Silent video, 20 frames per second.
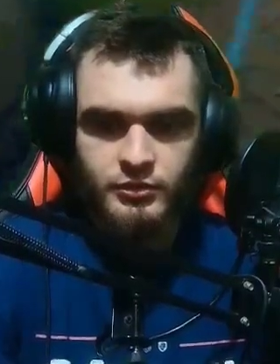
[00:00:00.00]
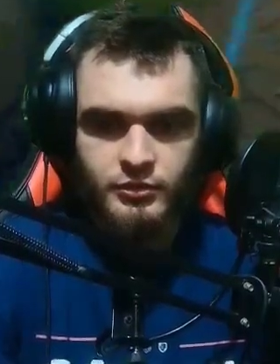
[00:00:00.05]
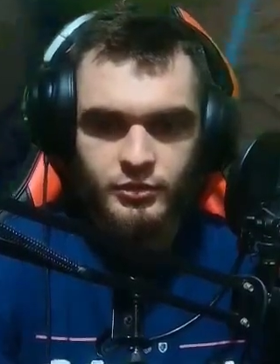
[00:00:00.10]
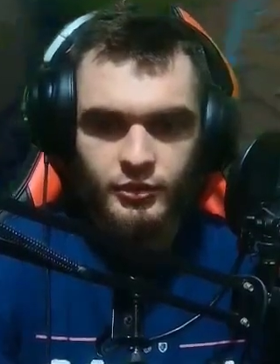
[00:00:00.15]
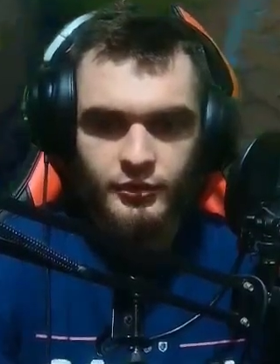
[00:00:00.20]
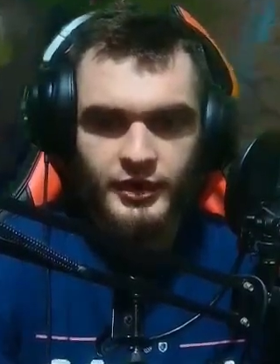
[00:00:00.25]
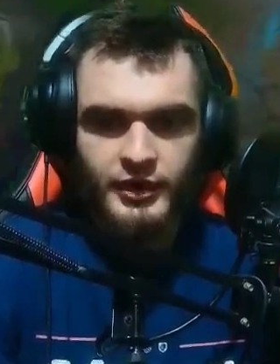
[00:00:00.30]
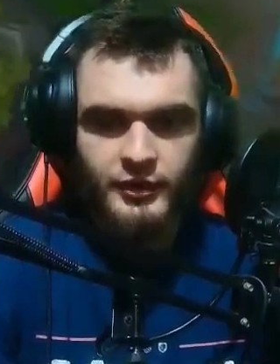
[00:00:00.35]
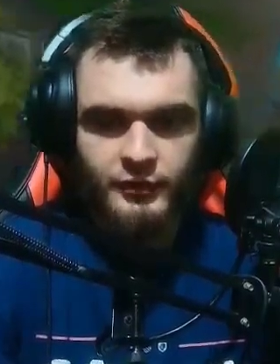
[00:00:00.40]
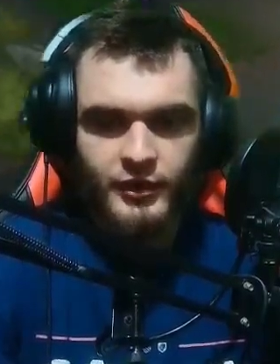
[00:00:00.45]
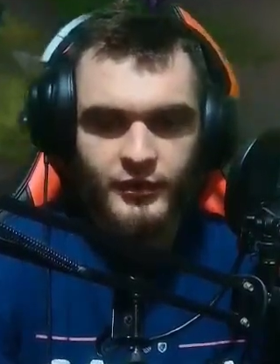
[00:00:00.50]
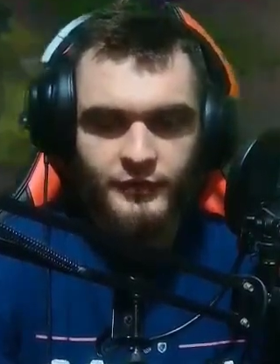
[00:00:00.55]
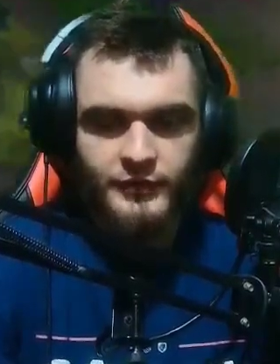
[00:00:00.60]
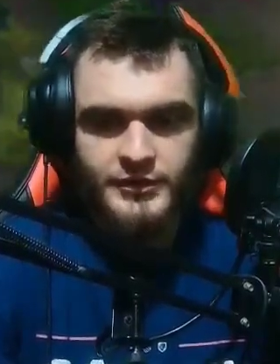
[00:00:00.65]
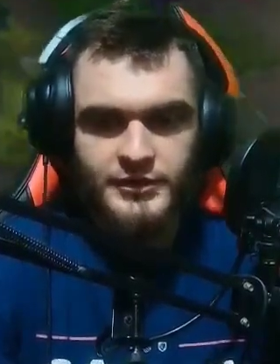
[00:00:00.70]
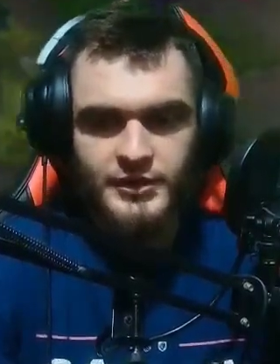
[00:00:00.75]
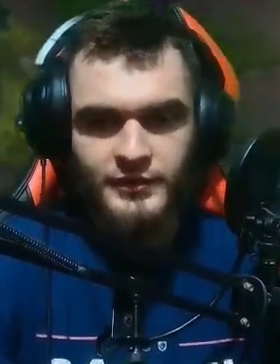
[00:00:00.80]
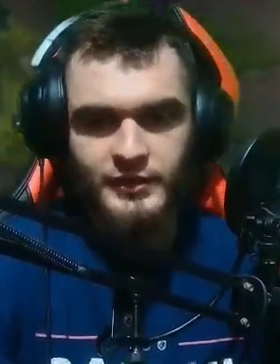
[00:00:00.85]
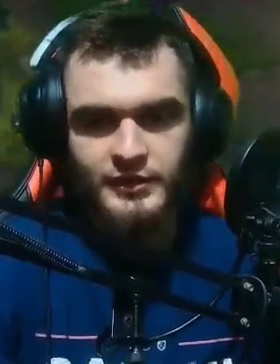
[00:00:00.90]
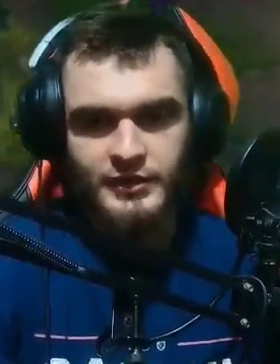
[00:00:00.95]
No nerfa
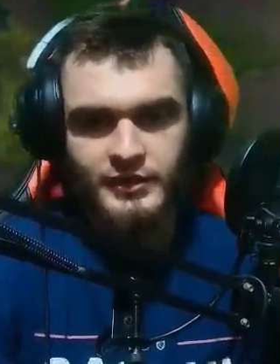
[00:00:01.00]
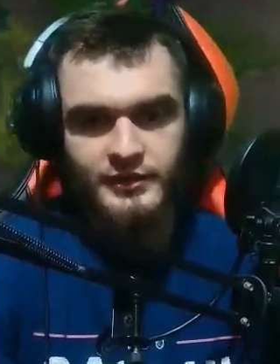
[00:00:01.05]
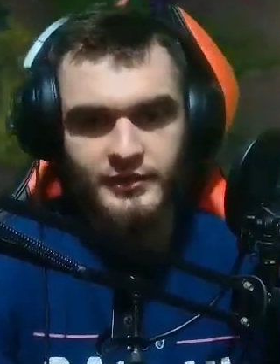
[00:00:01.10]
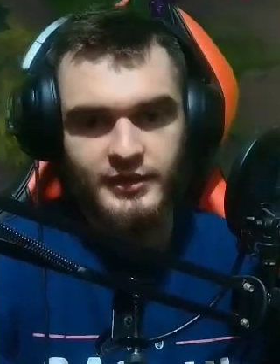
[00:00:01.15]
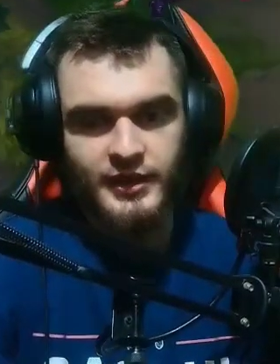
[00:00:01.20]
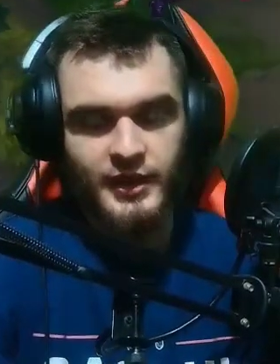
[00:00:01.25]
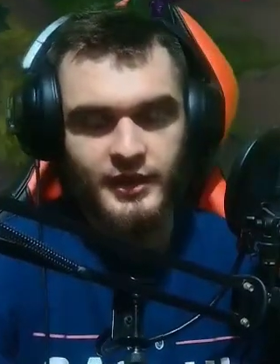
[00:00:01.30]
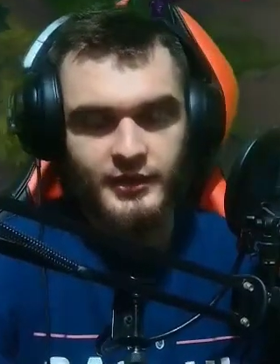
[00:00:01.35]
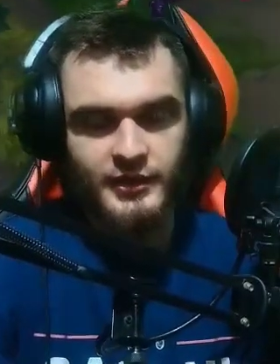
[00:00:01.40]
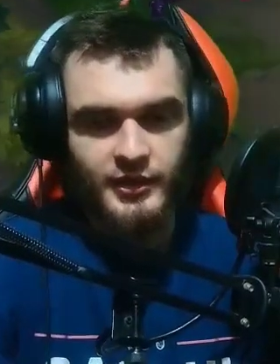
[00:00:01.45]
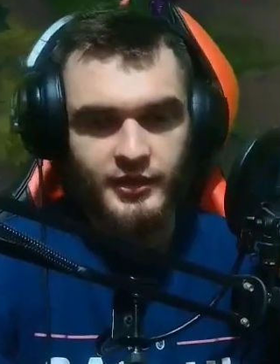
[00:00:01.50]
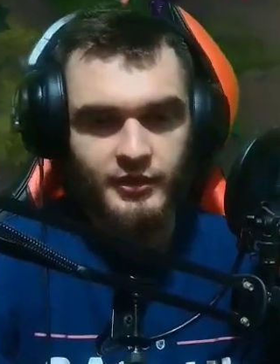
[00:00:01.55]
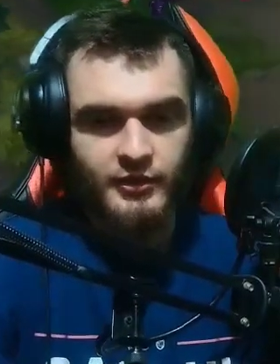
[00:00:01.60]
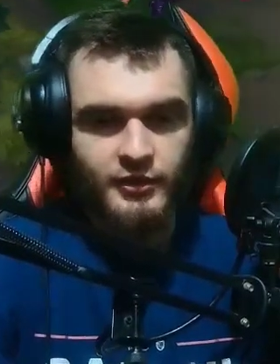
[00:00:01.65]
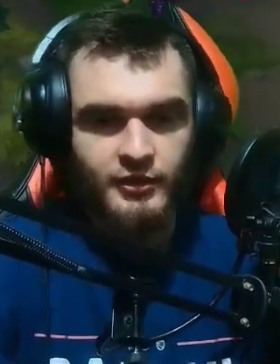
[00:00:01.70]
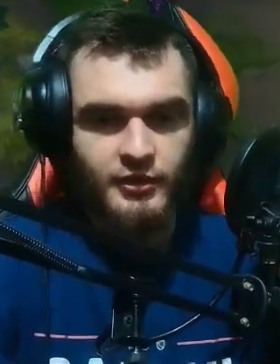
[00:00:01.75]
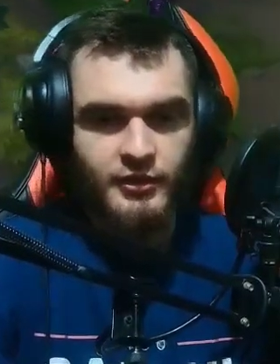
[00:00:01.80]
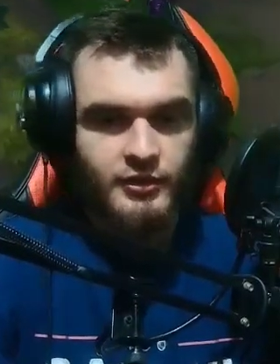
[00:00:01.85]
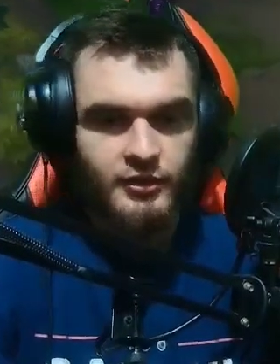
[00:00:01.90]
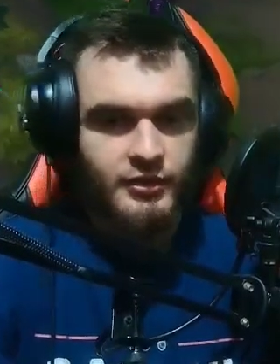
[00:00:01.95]
widzowie ten skarner.
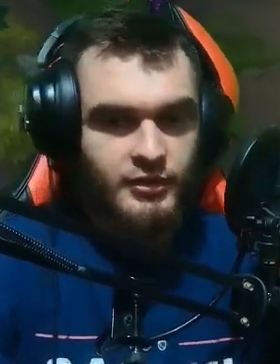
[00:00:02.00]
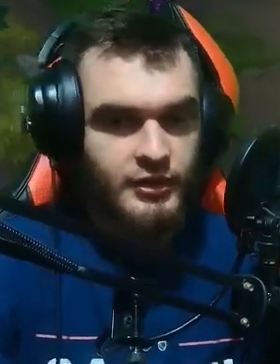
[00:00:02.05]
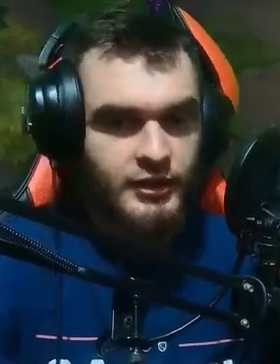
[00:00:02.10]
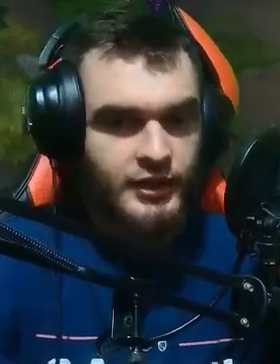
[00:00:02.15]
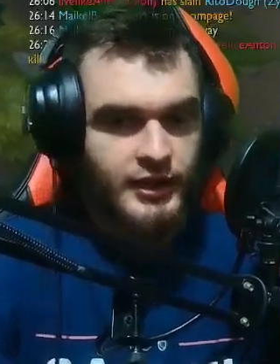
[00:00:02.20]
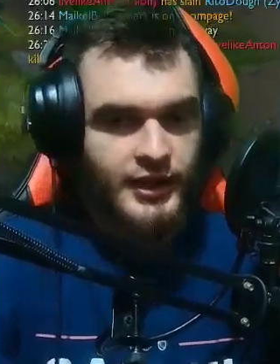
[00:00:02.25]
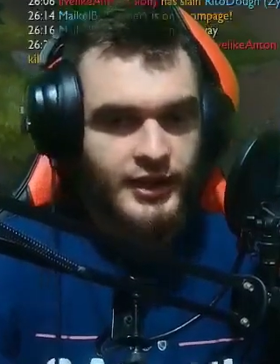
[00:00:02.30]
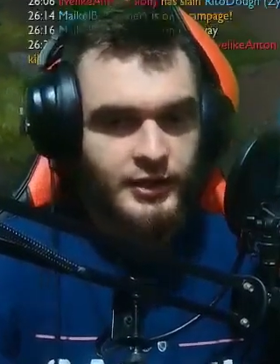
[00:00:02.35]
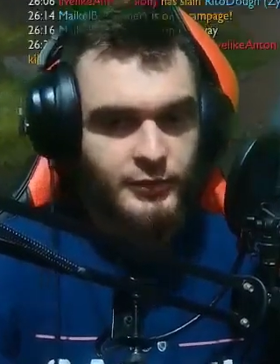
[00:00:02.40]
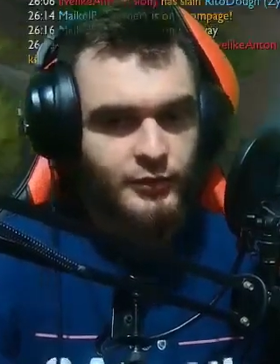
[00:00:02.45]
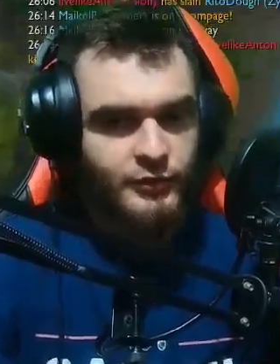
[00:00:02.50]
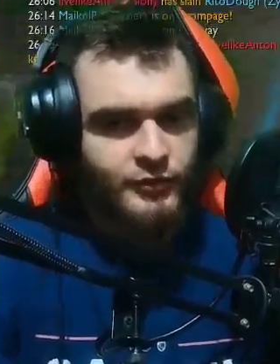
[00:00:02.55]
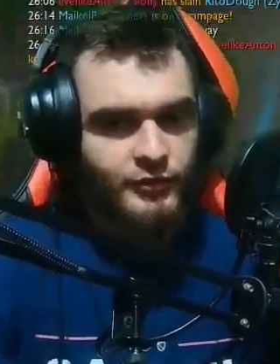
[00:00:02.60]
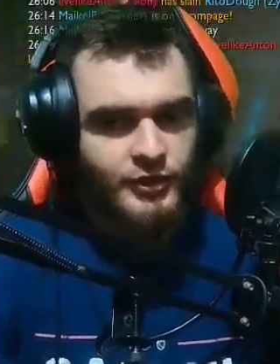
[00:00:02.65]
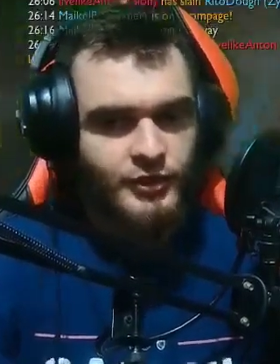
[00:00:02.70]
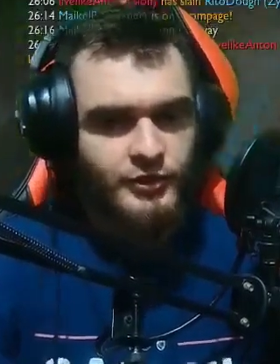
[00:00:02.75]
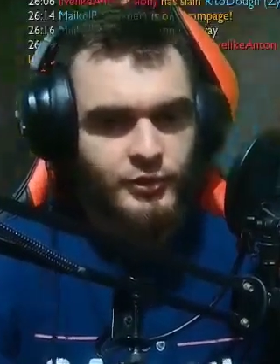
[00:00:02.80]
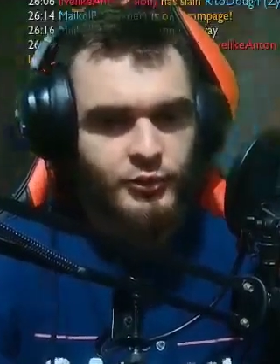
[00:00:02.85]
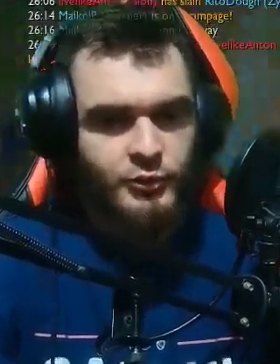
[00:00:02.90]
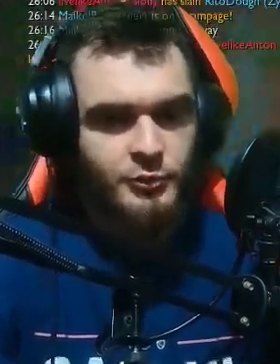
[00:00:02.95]
Graj
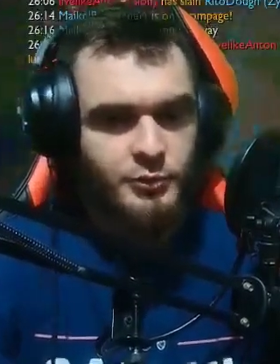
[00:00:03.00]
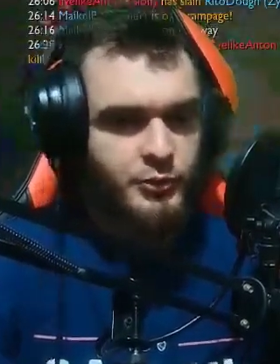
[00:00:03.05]
widzu,